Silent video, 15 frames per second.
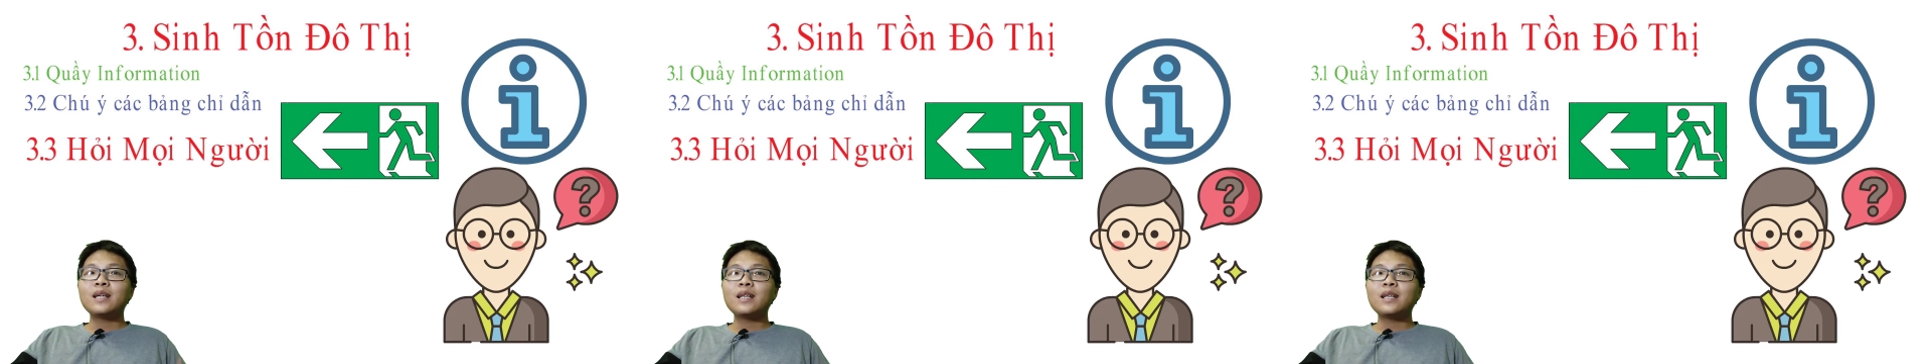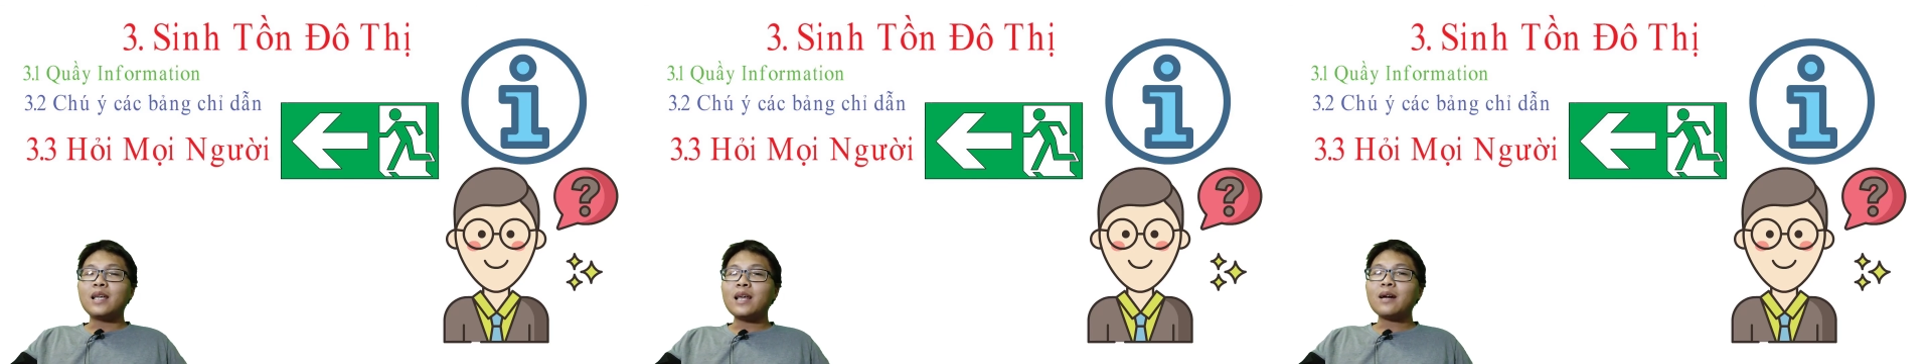
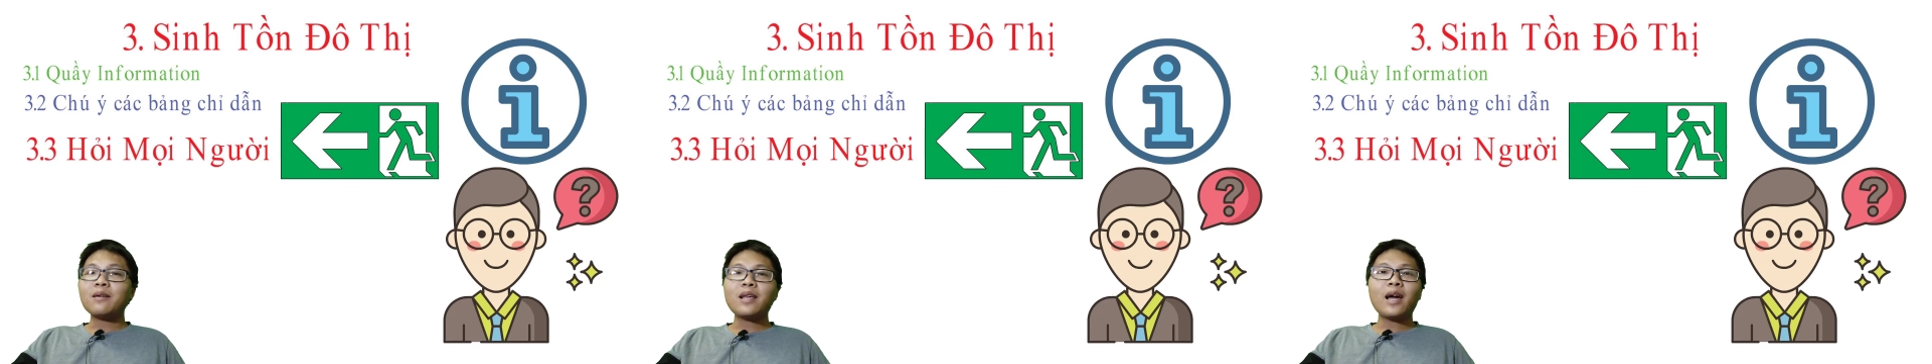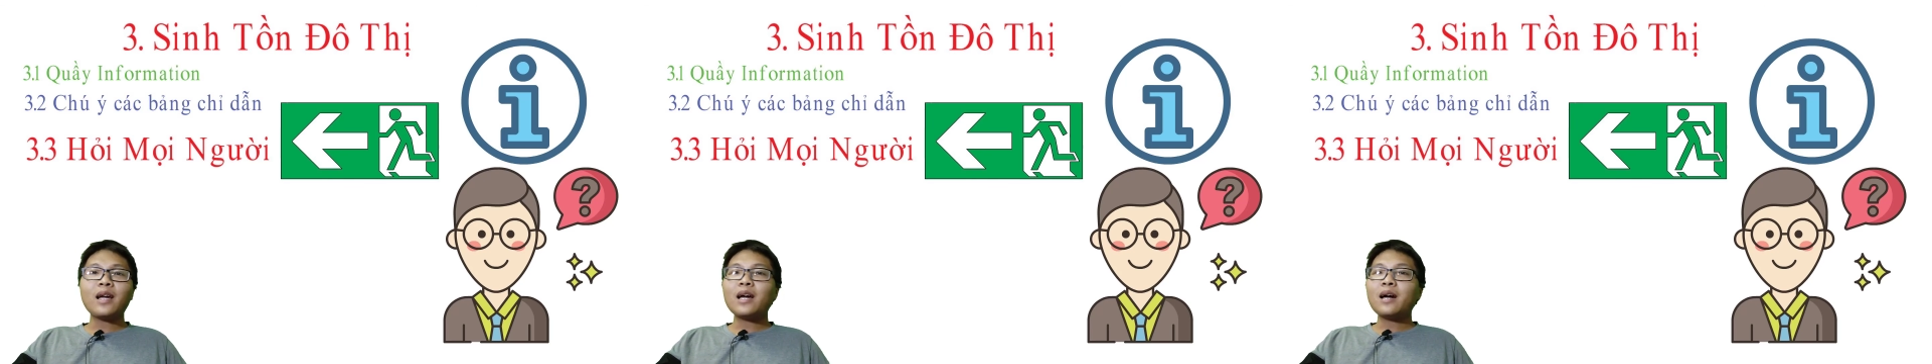thì
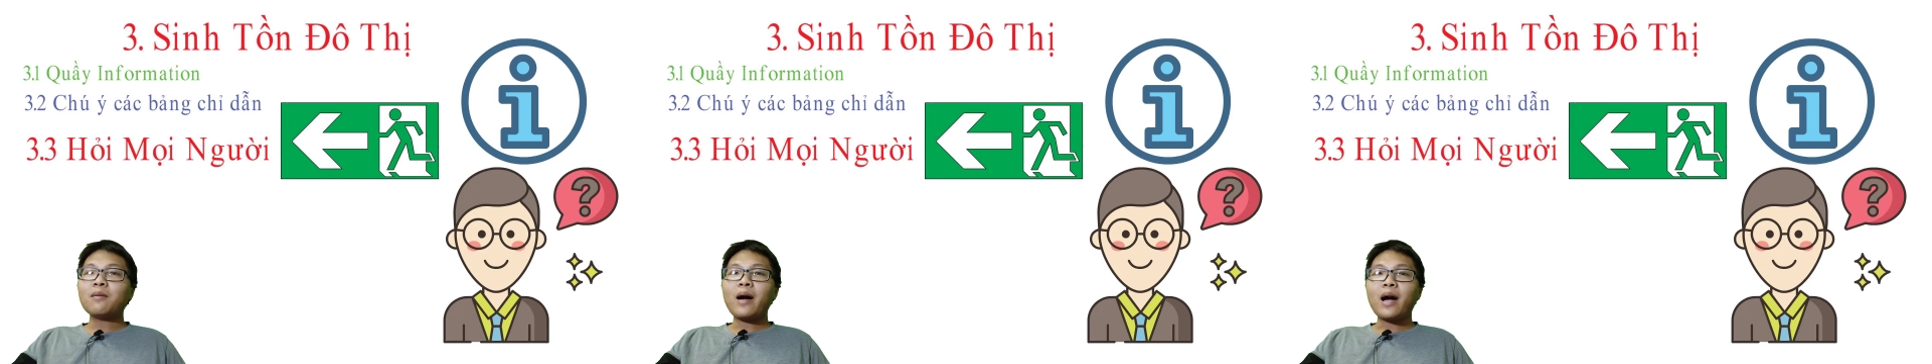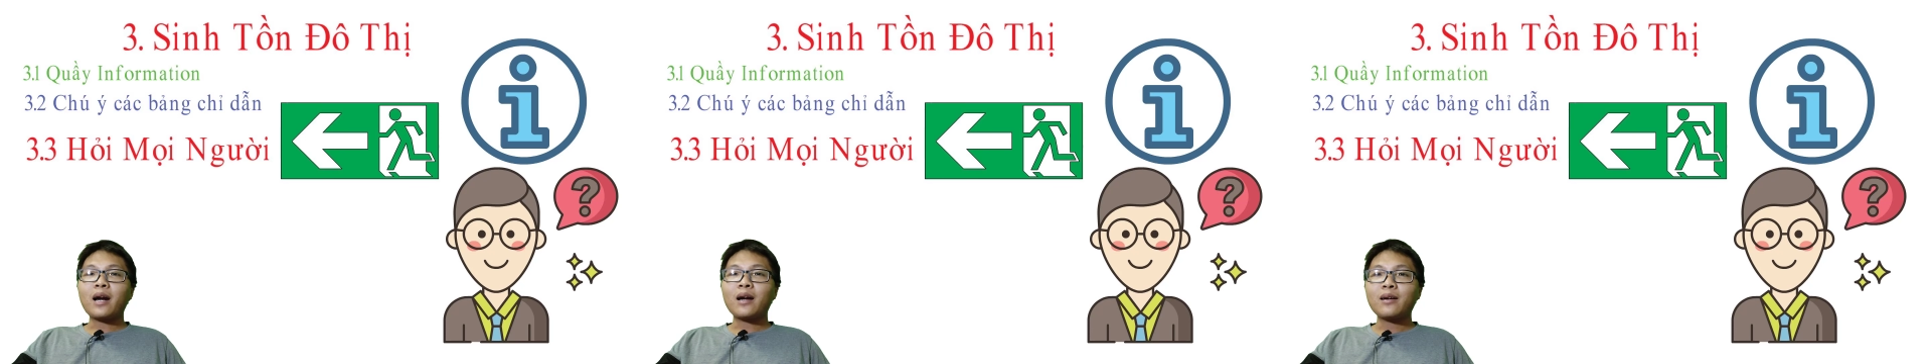chắc chắn các
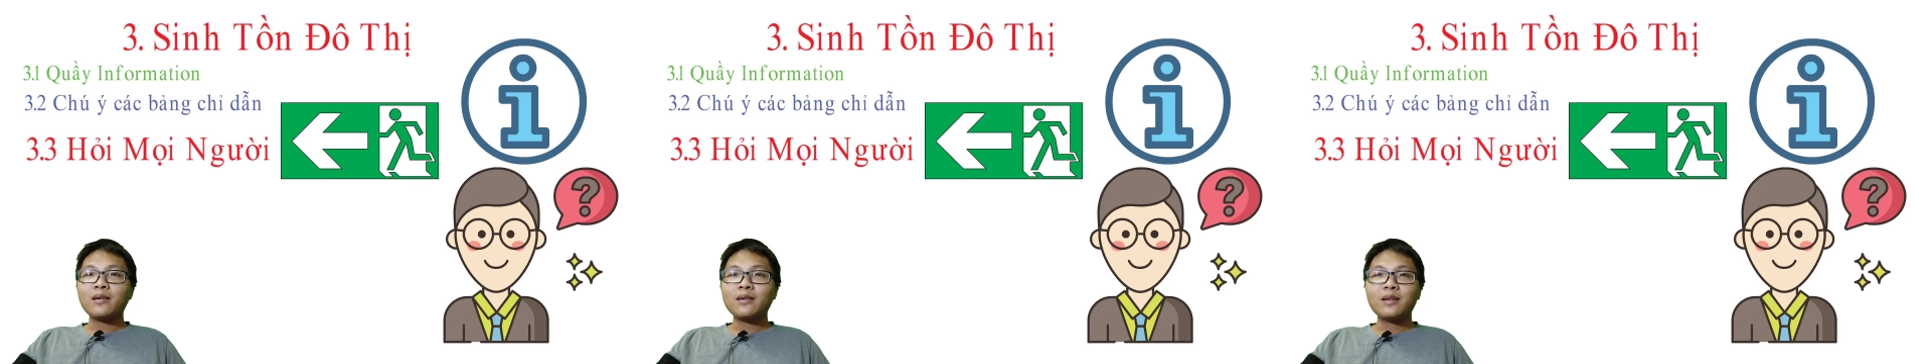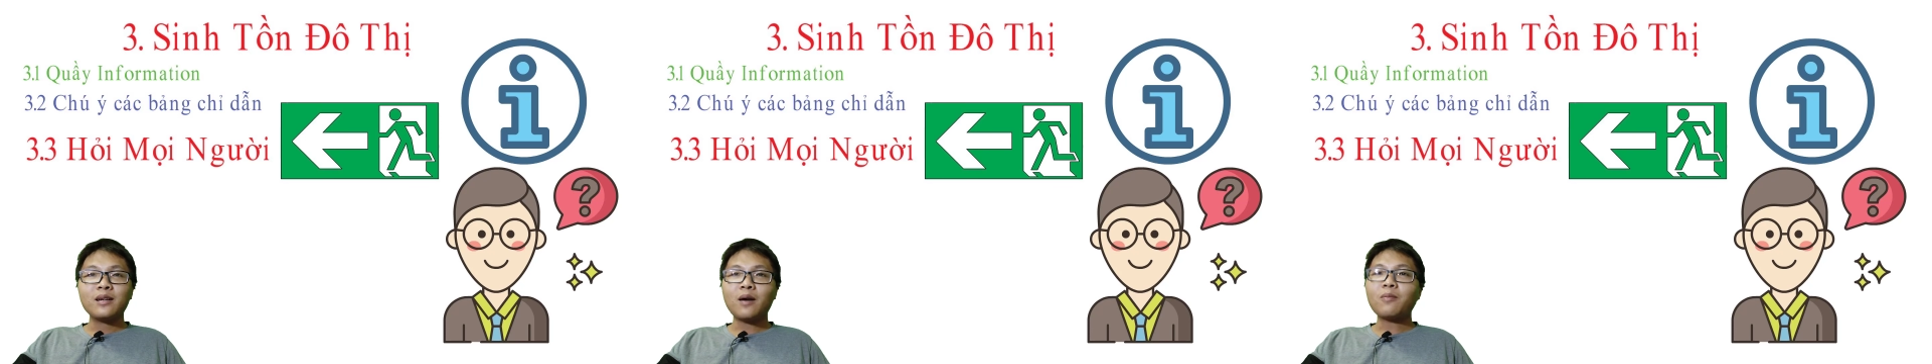bạn
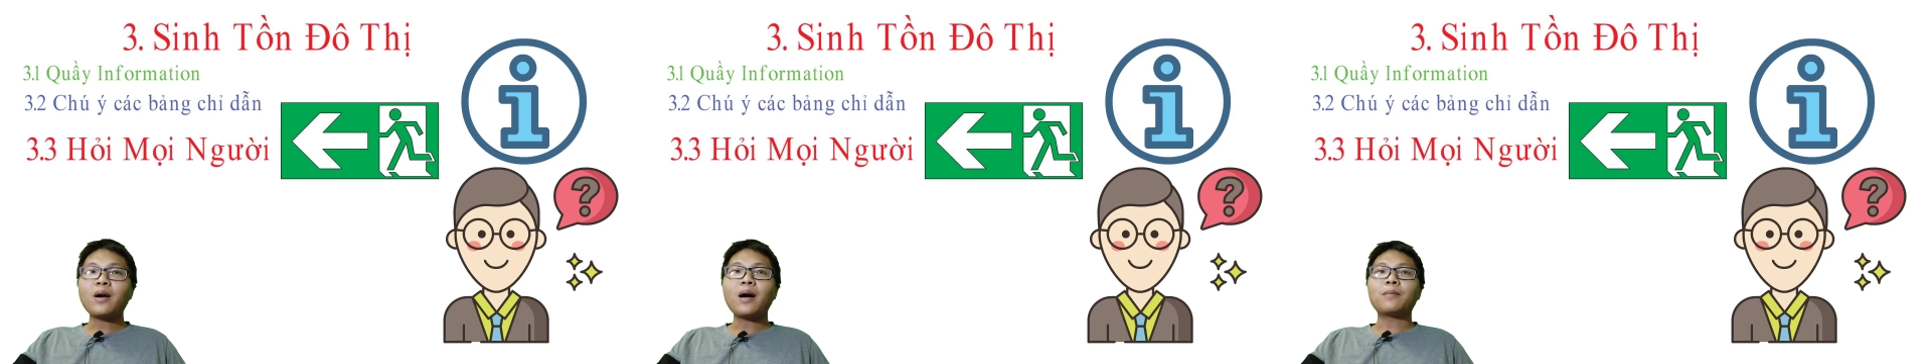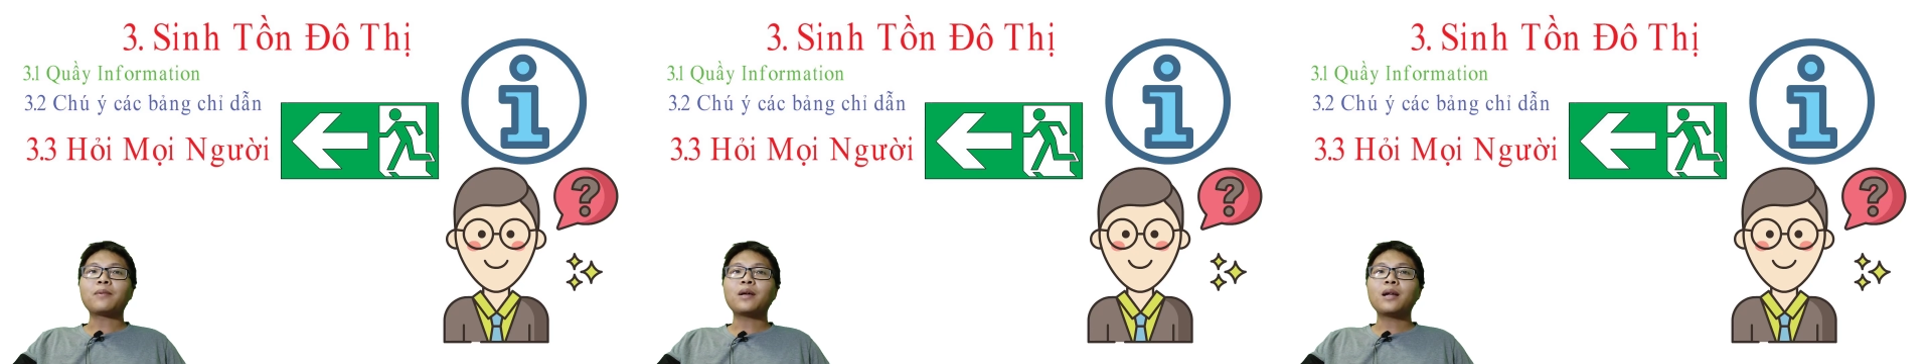không
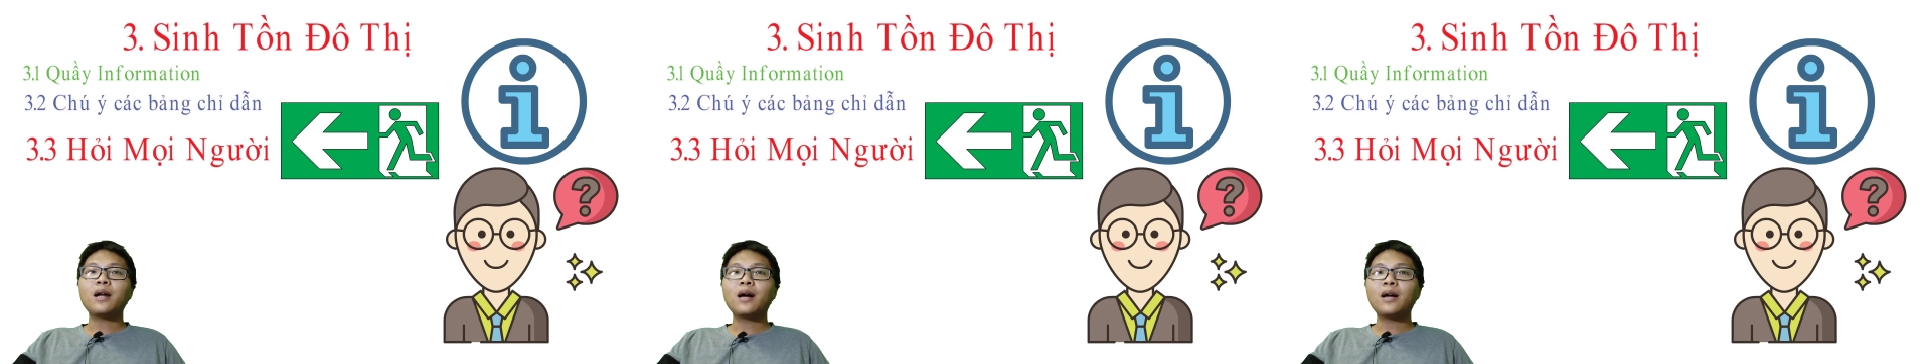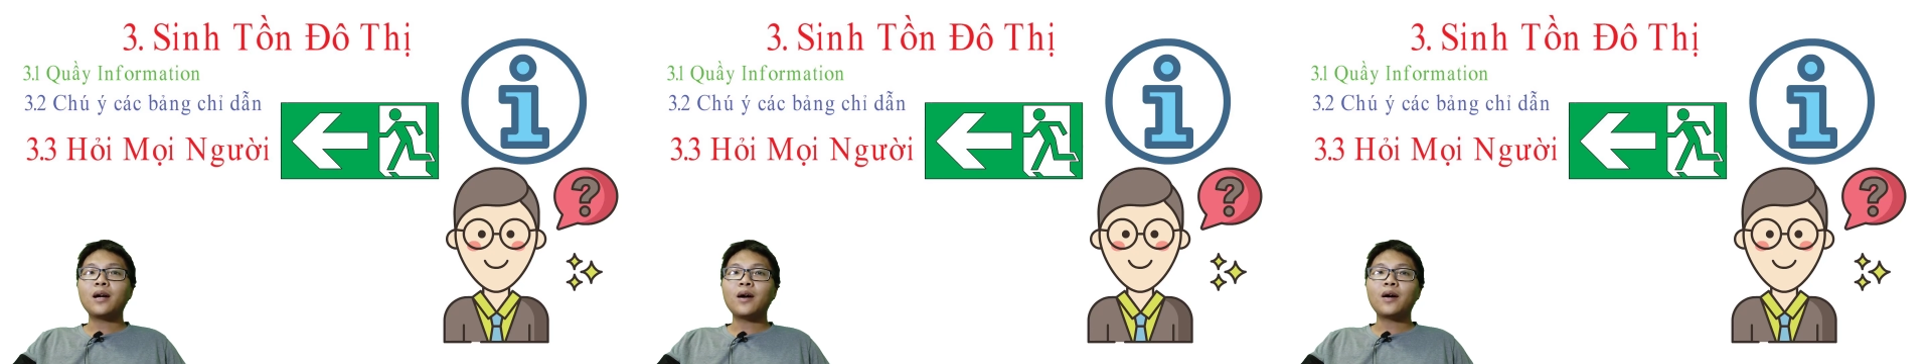gặp trên
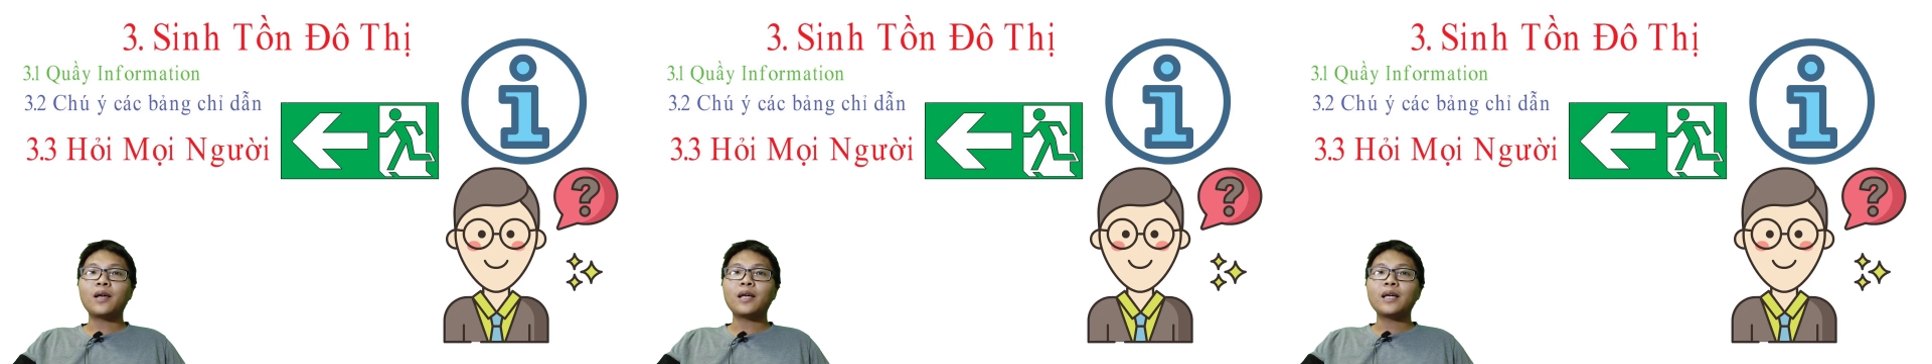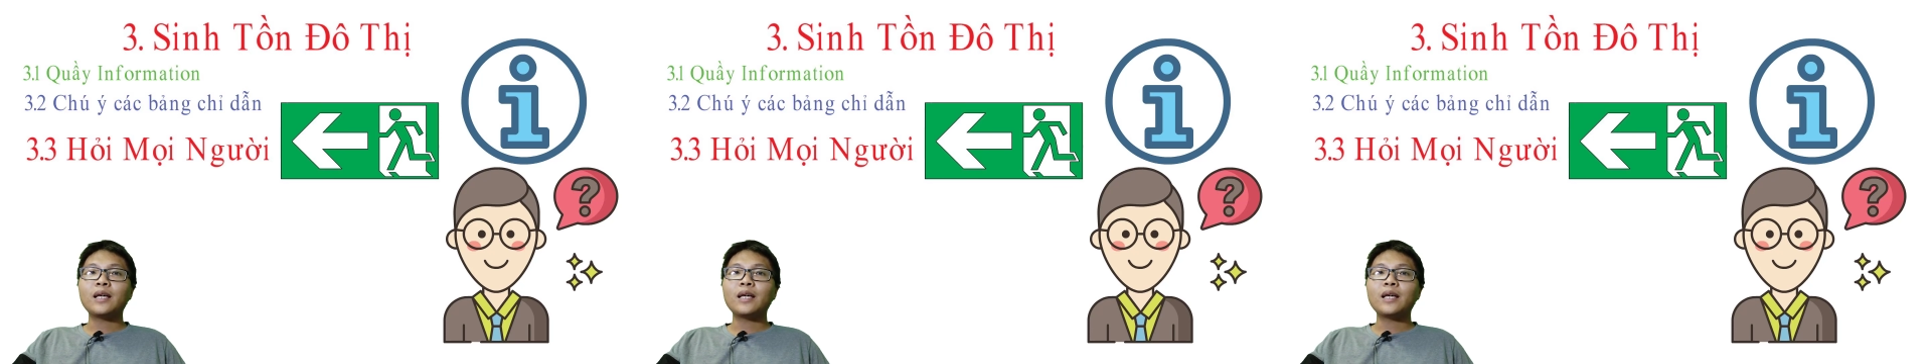đời rồi